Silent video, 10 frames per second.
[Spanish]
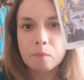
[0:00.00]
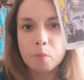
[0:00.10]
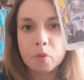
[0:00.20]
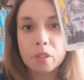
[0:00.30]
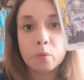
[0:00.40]

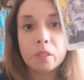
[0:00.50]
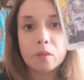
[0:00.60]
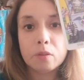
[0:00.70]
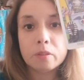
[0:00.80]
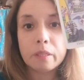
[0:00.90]
Porque una
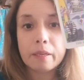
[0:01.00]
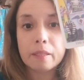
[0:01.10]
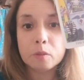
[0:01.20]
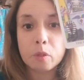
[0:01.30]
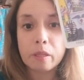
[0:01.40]
cosa es
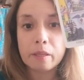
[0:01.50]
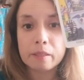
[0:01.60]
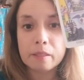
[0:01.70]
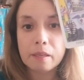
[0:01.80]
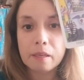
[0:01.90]
la
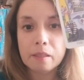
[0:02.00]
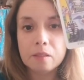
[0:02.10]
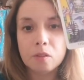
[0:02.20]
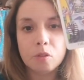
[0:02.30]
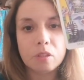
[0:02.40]
ciudadanía
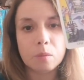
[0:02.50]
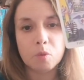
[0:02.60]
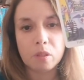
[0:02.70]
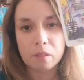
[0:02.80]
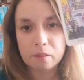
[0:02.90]
y otra
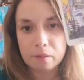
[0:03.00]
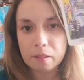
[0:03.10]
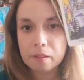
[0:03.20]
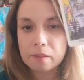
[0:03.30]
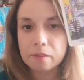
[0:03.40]
muy
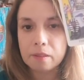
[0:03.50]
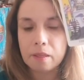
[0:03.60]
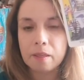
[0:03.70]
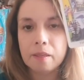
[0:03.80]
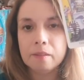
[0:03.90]

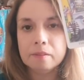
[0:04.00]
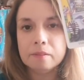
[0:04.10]
distinta